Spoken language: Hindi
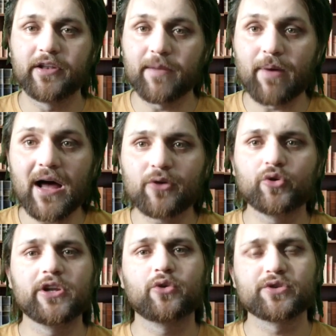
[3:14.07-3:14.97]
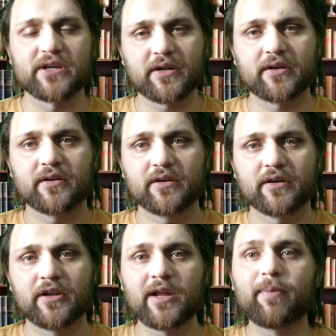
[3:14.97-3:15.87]
नेपाल को देखो सर
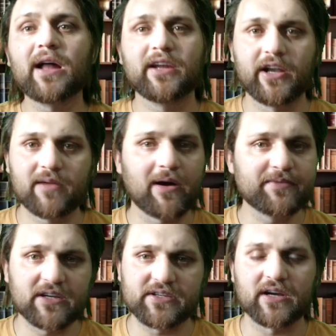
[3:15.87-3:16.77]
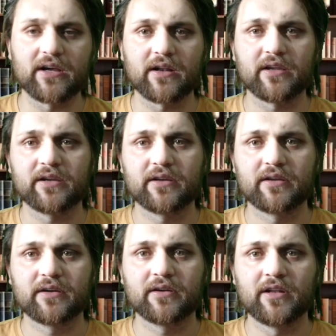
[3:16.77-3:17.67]
नेपाल की टीम आपसे अच्छा कर रही है
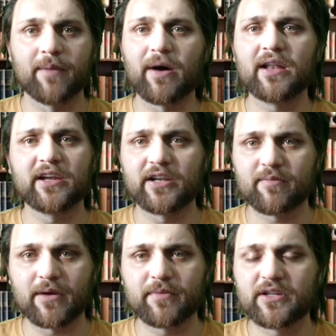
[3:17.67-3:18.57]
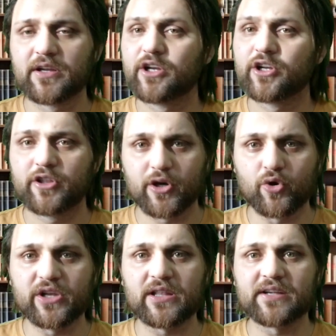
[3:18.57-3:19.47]
नेपाल की टीम अभी
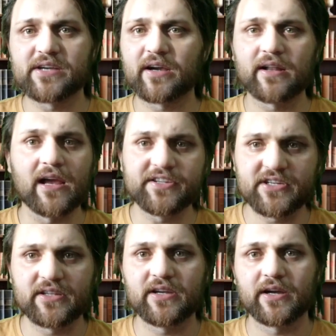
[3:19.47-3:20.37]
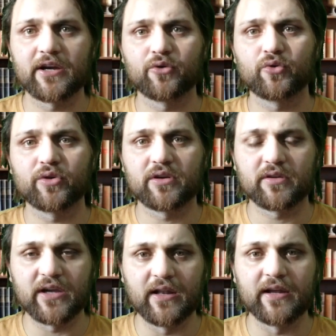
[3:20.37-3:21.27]
देखो कितना अच्छा कर रही है एनसीए दिया गया उनको
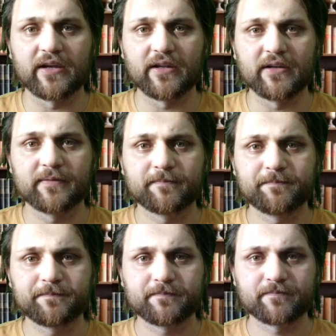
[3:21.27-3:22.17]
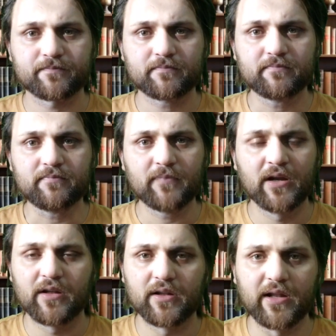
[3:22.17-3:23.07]
खेलने के लिए
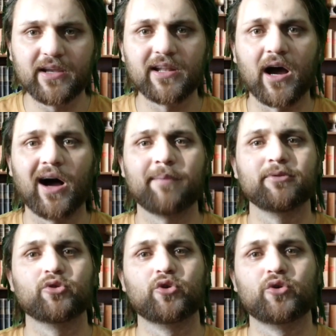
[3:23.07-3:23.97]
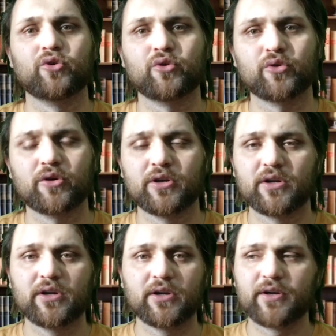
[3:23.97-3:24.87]
लेकिन आप तो
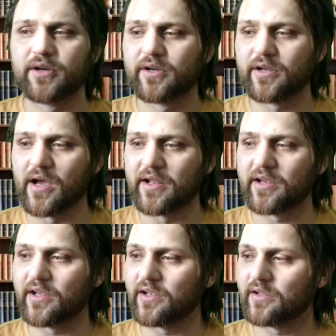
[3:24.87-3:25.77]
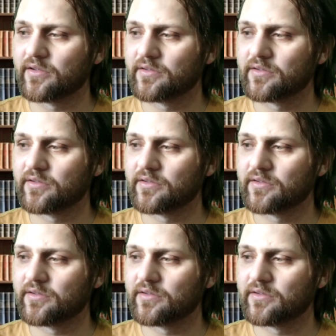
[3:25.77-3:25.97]
ठहरे के